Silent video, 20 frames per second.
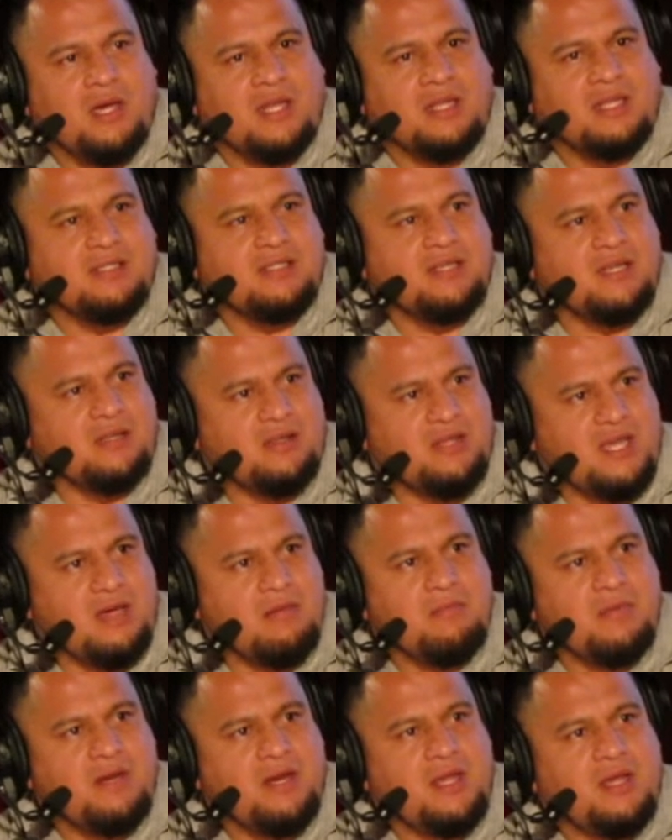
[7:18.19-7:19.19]
hasta
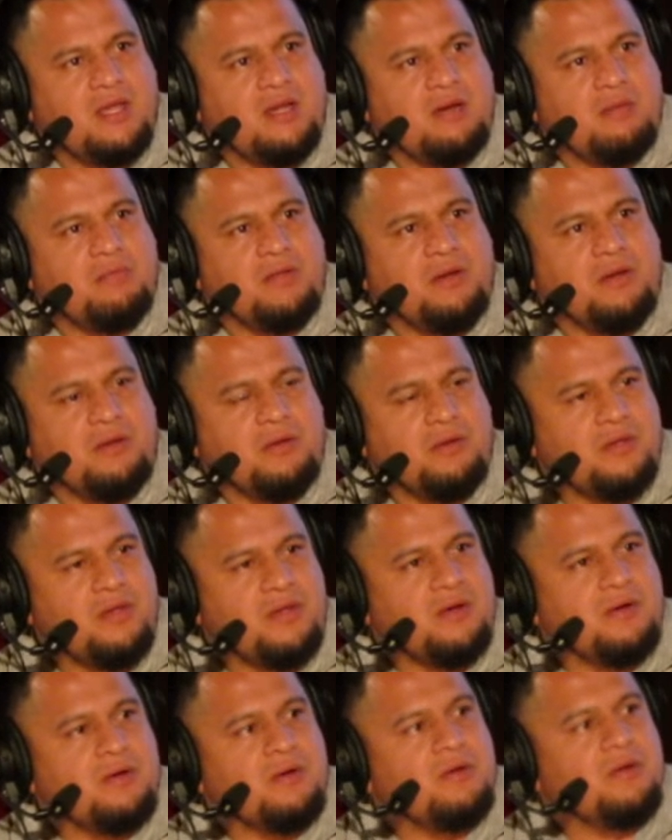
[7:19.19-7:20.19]
septiembre el
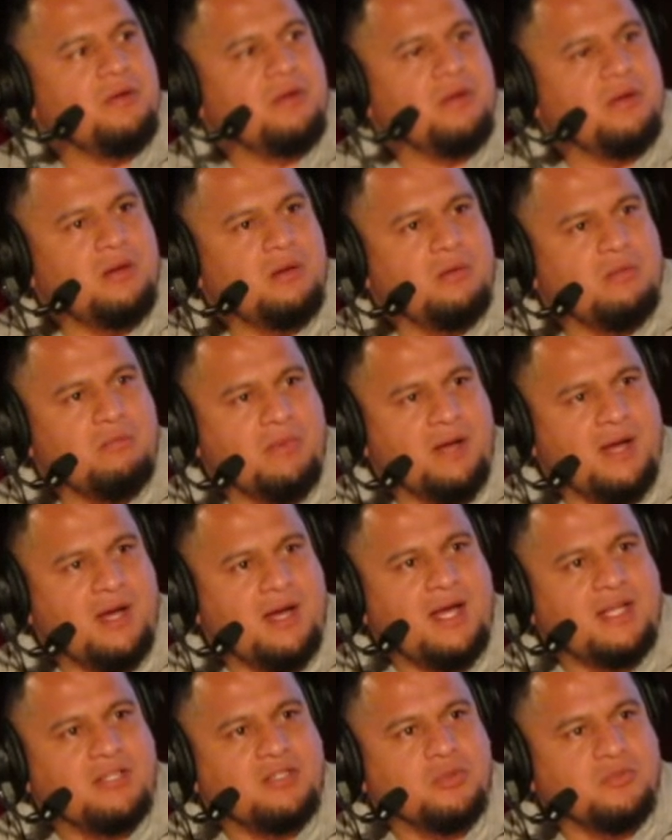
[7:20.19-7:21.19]
periódico
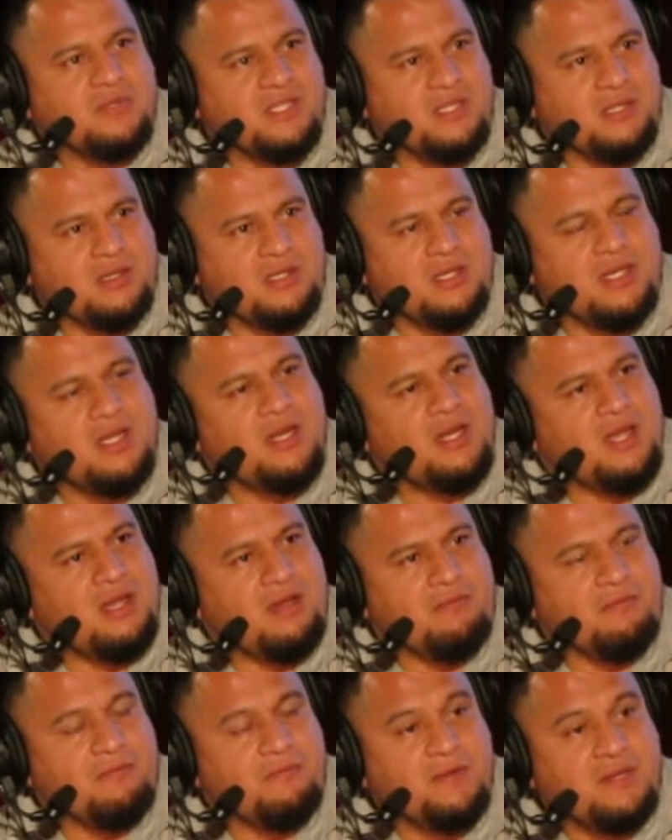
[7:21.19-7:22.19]
va a subsistir
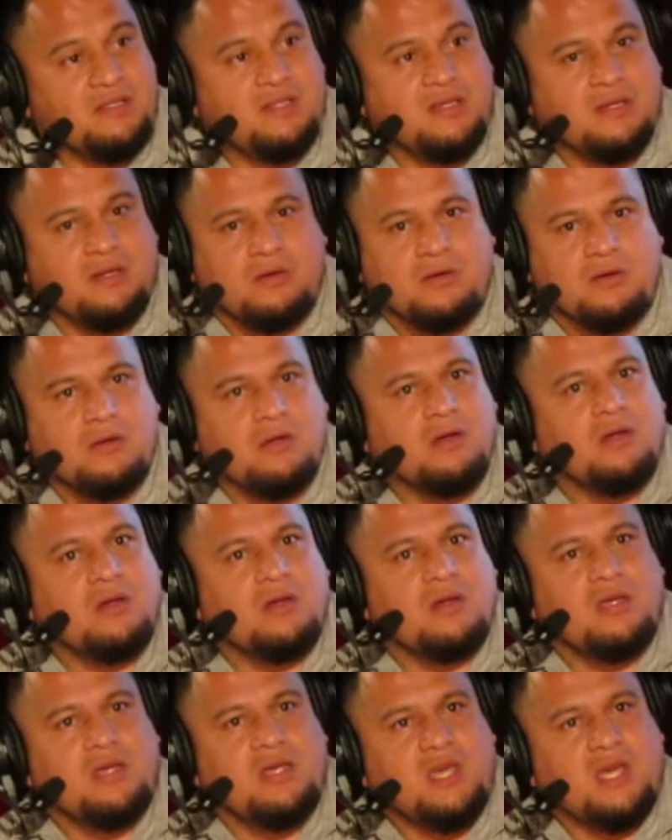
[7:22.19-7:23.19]
en físico
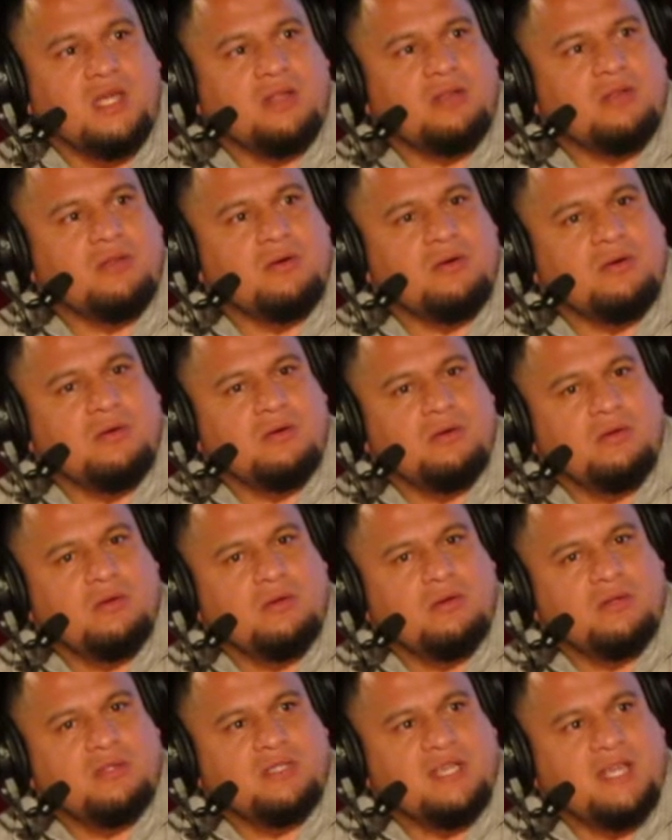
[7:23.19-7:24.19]
y esto
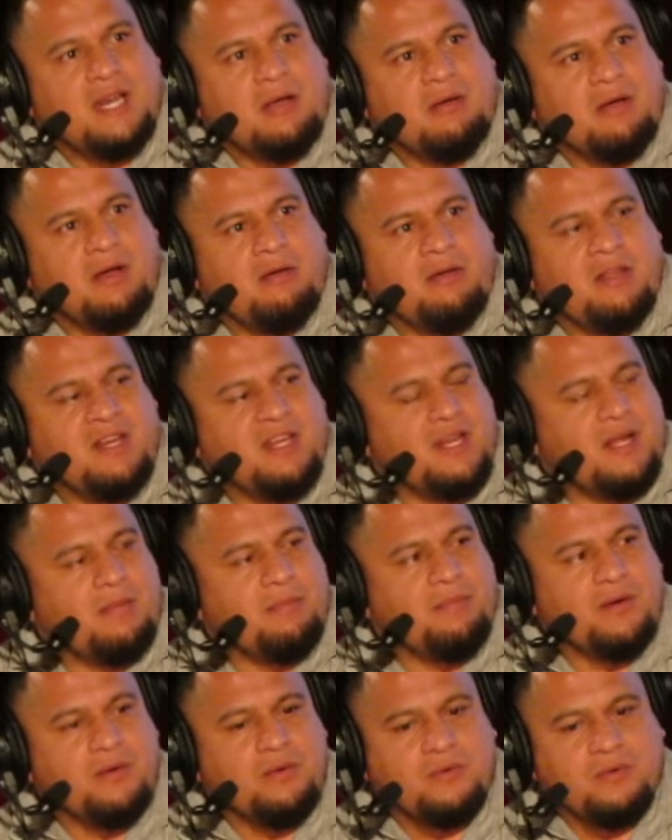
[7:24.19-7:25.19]
se le va a venir
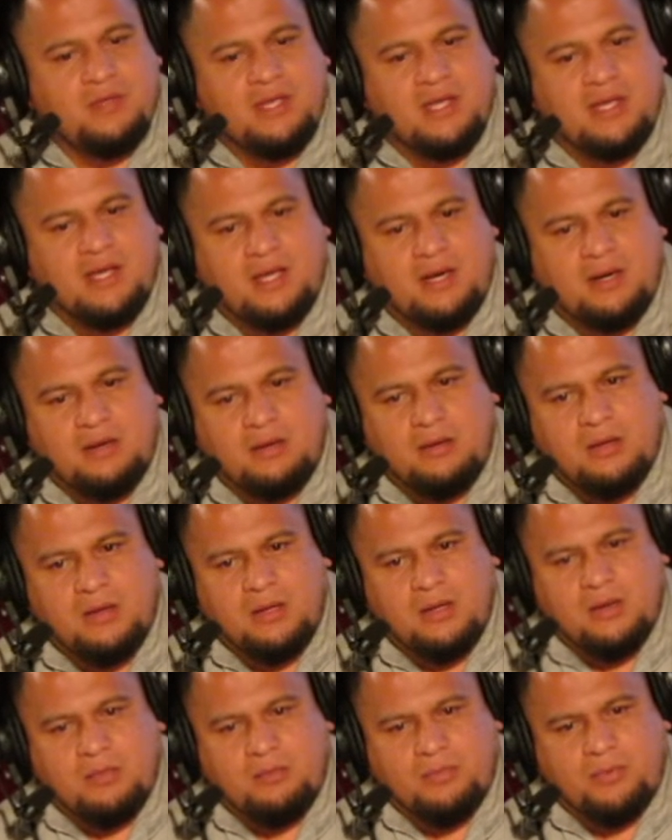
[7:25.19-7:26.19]
a perjudicar
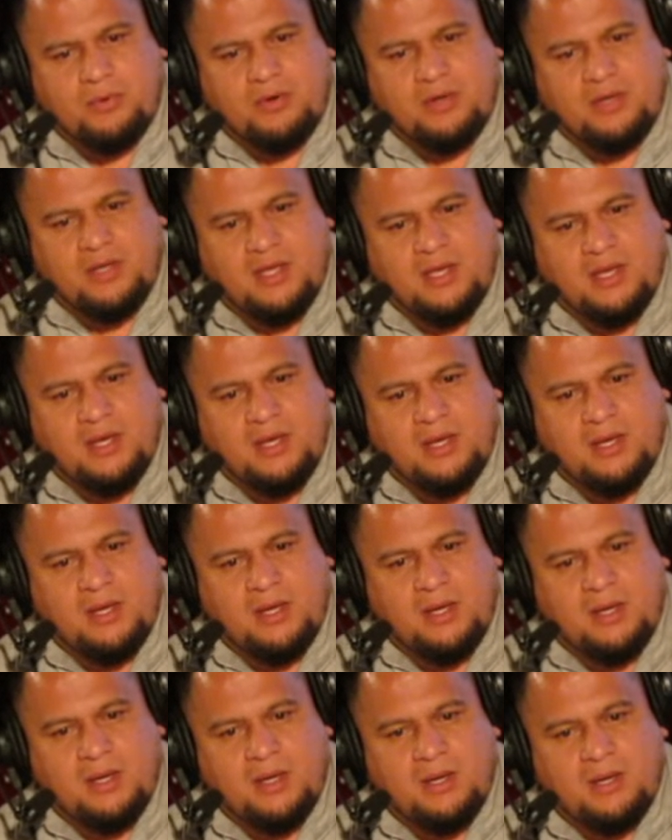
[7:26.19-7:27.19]

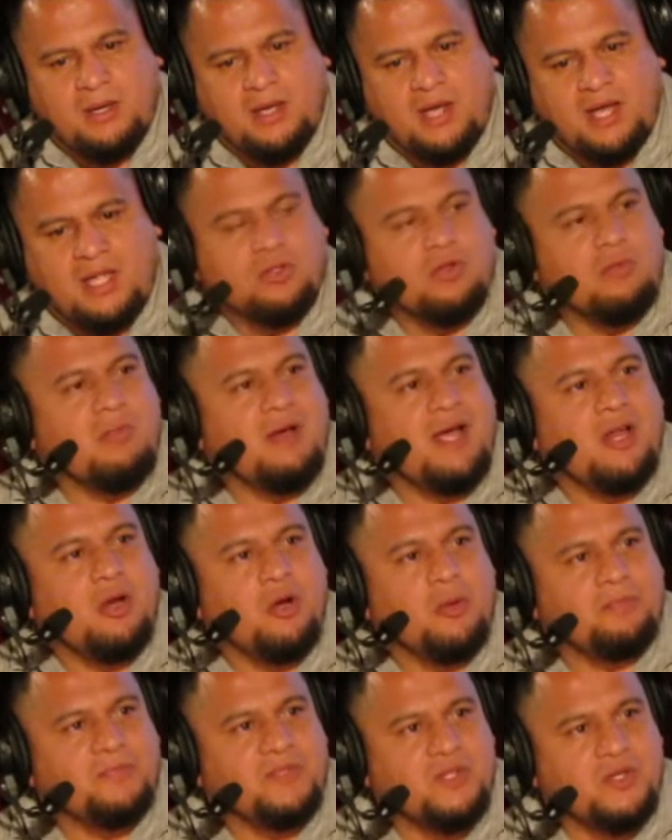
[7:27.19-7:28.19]
porque ha tomado
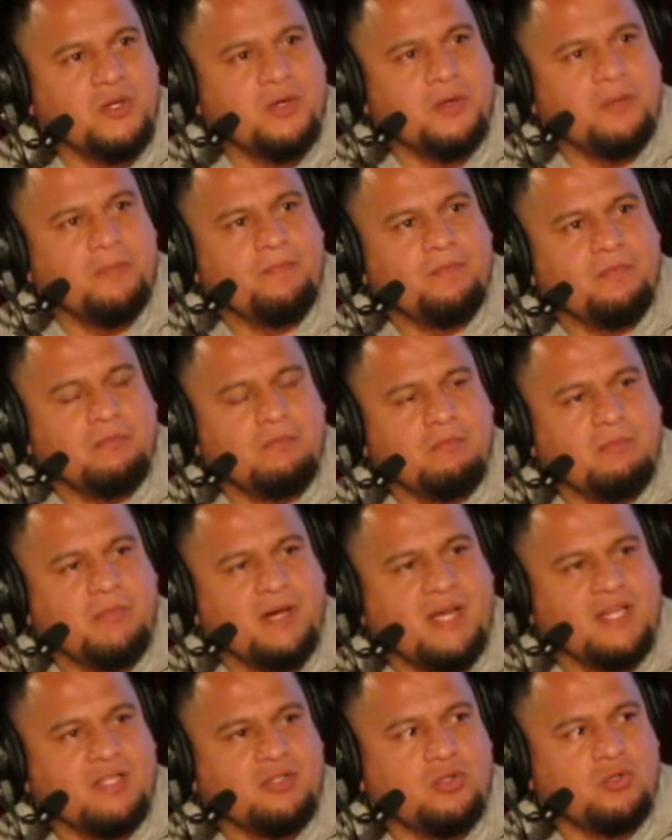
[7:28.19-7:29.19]
la opción
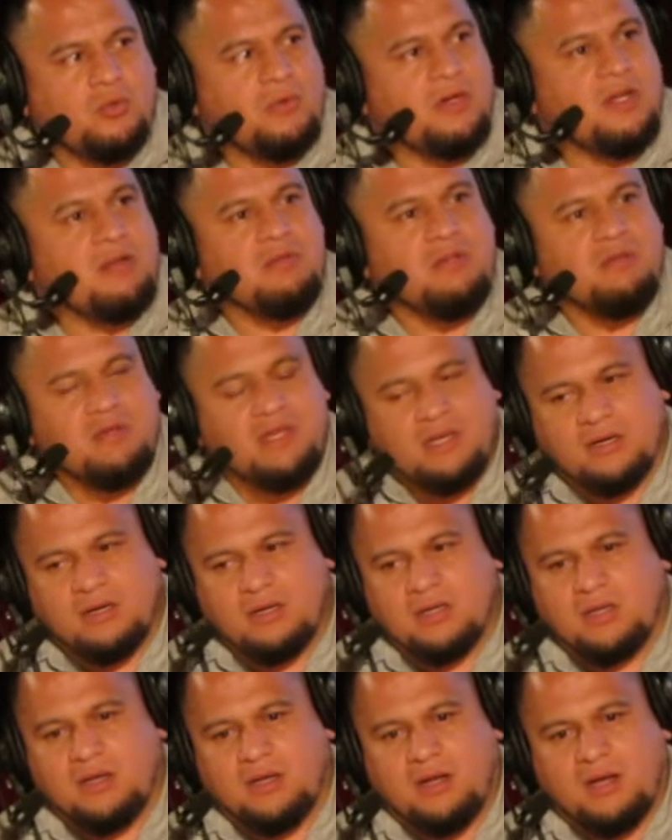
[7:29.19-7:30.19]
para sobrevivir
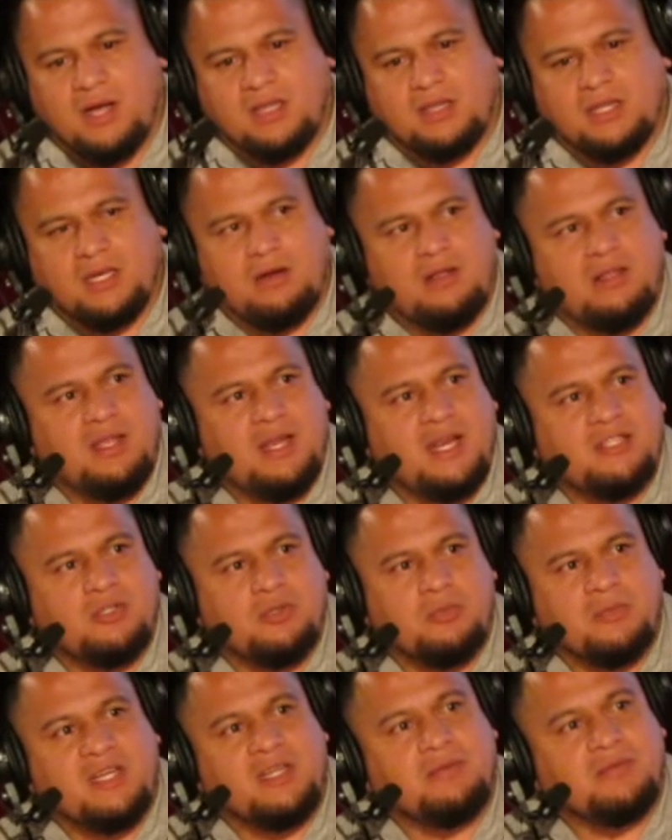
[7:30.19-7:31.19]
a través de la
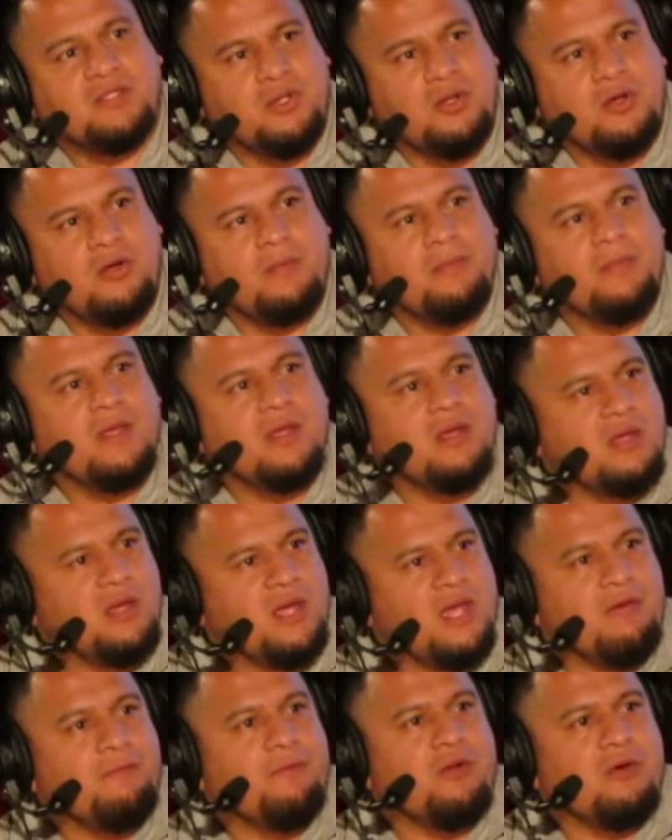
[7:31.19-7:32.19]
suscripción
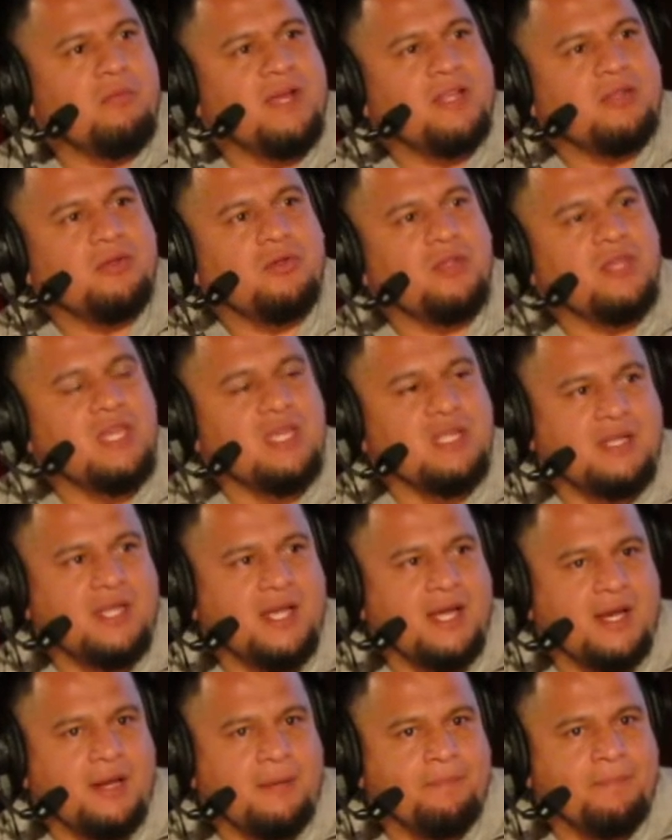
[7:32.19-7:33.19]
en formato
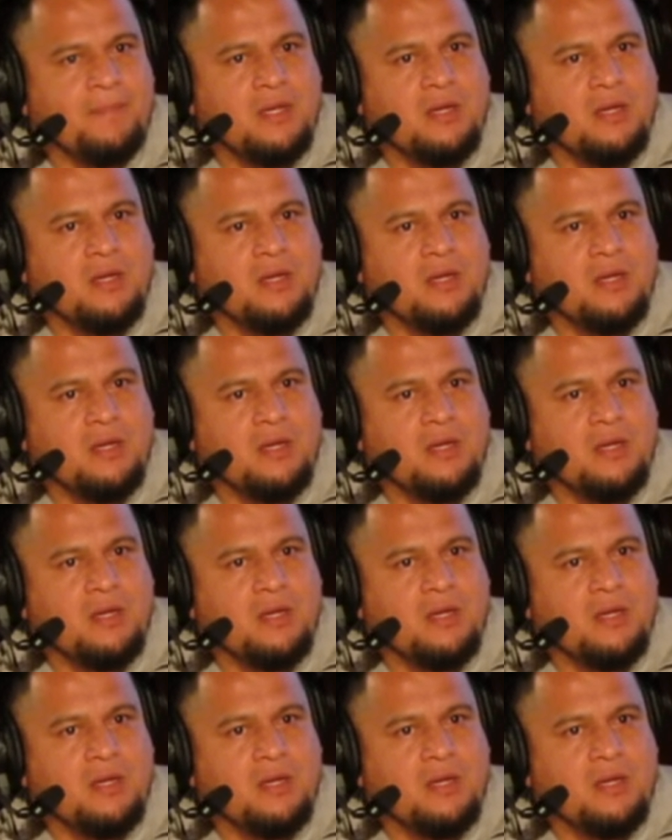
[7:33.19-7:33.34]
digital.